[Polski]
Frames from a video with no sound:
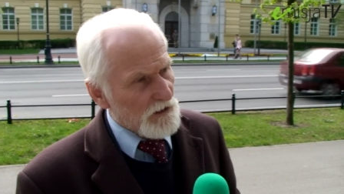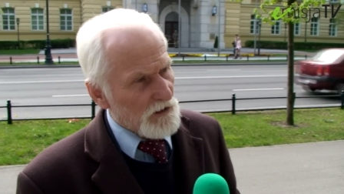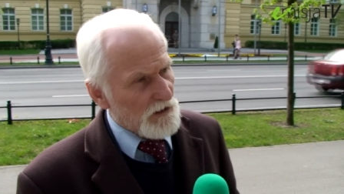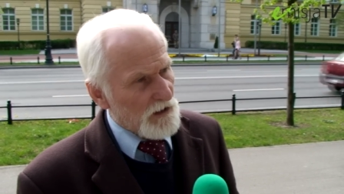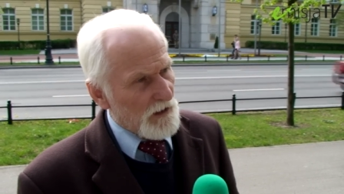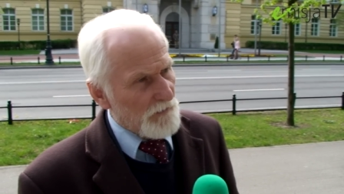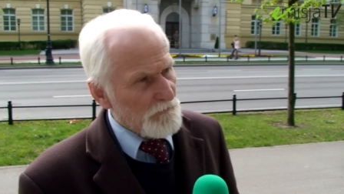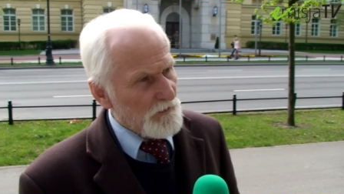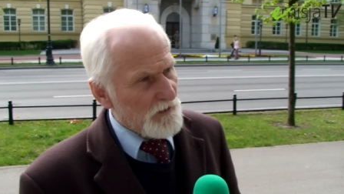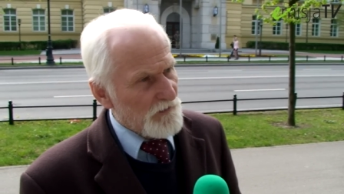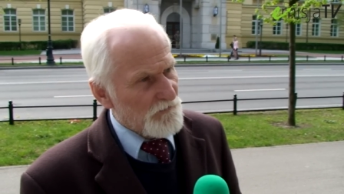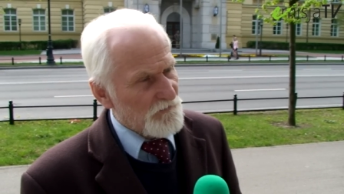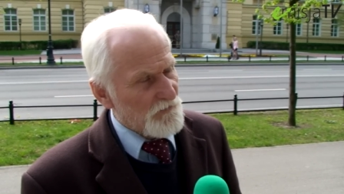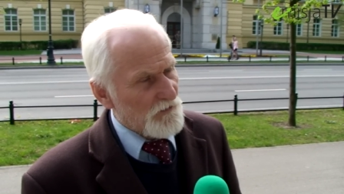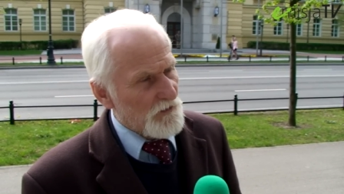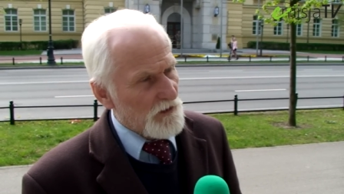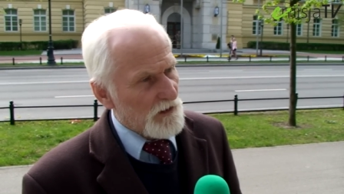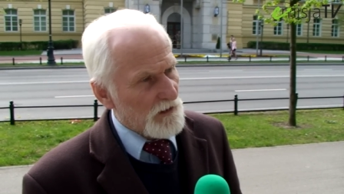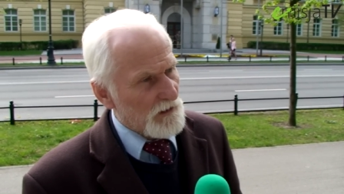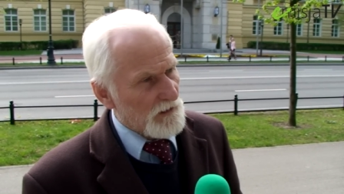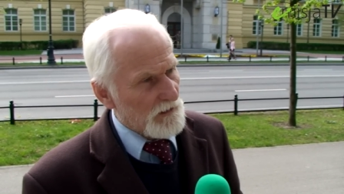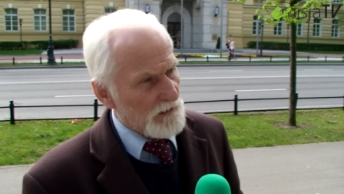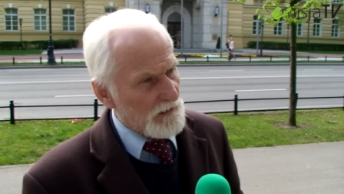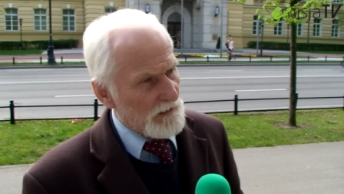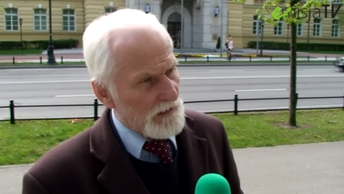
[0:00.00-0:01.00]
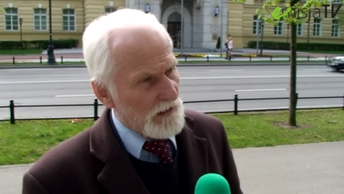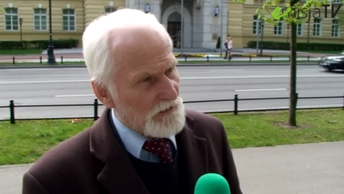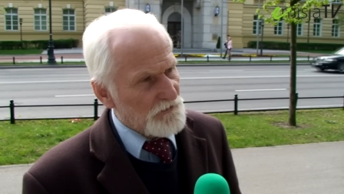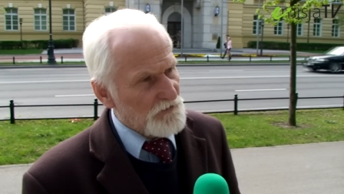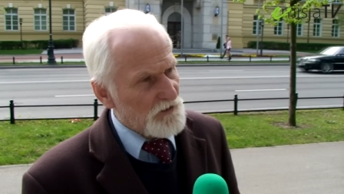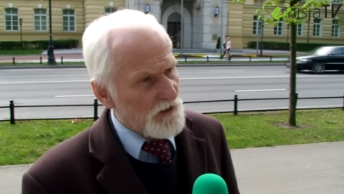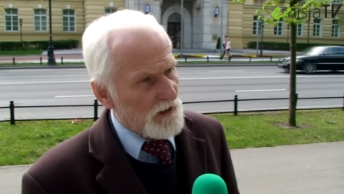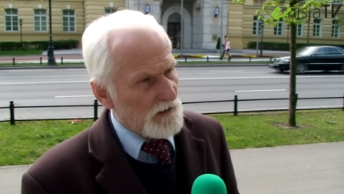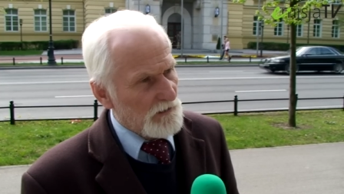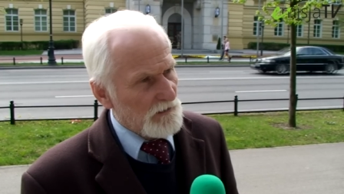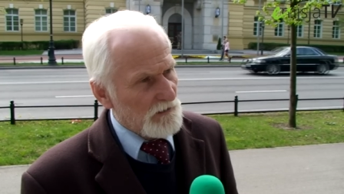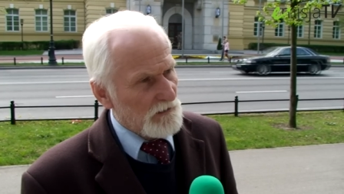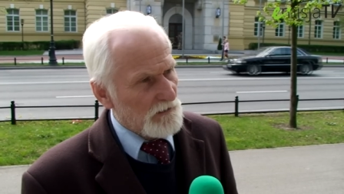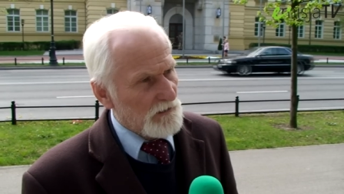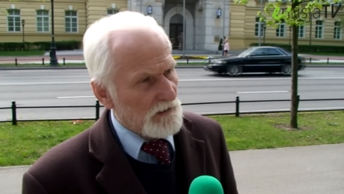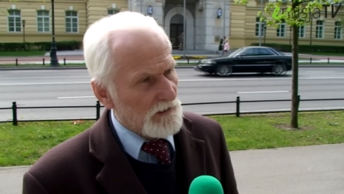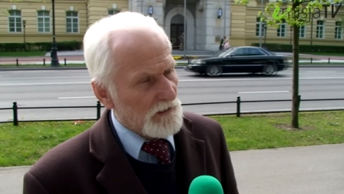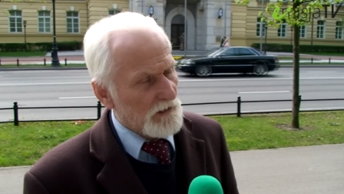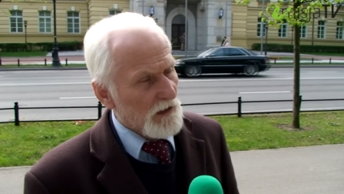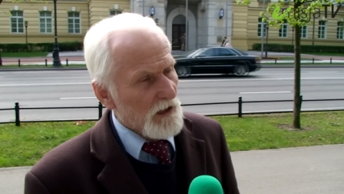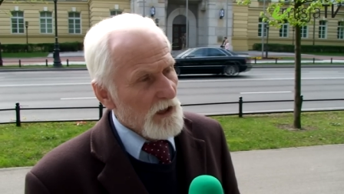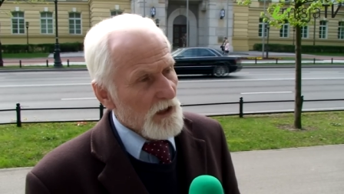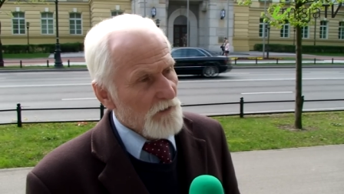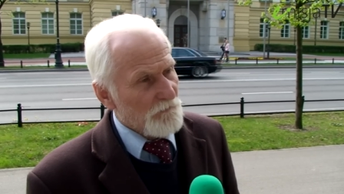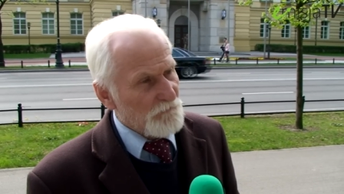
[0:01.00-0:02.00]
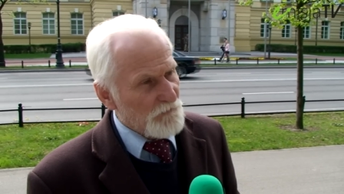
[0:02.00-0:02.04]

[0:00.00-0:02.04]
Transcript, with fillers: chemicznych, nasiennych,